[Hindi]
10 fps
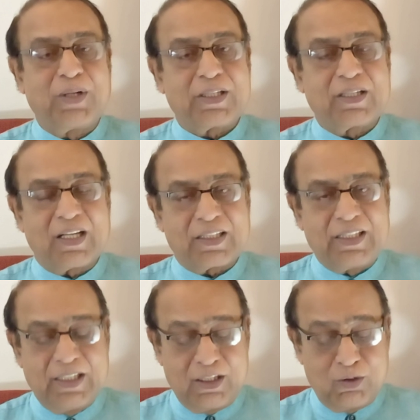वृक्ष
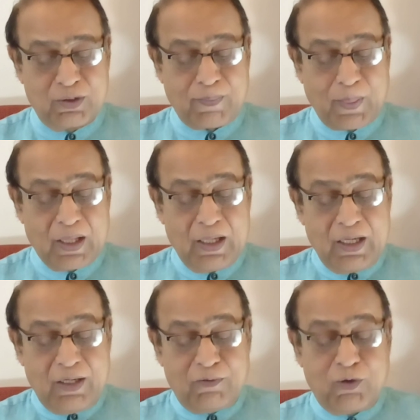राशि है जो
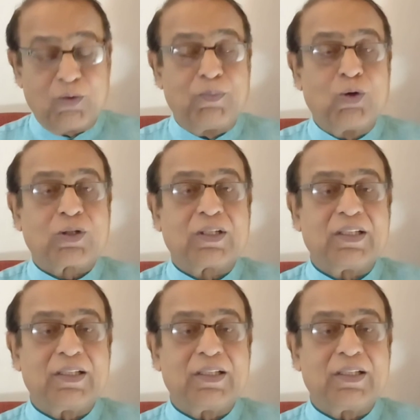वो मुख